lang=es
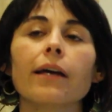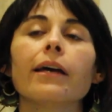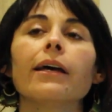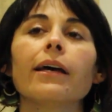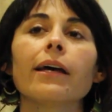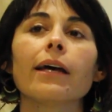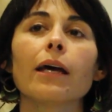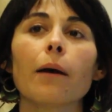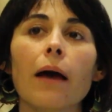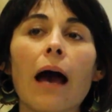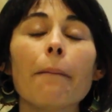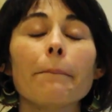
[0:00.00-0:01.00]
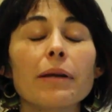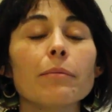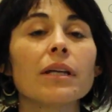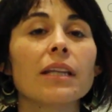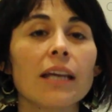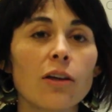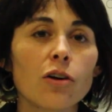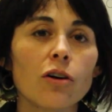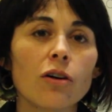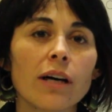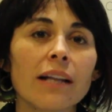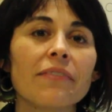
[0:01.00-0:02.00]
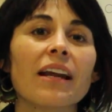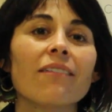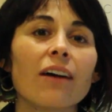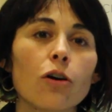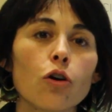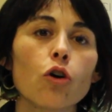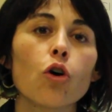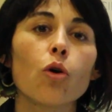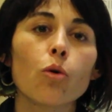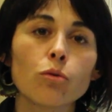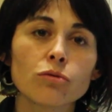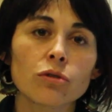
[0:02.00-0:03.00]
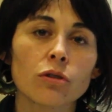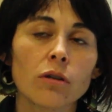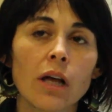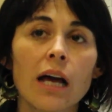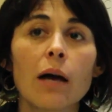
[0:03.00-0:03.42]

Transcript: eh, han permitido el trabajo conjunto,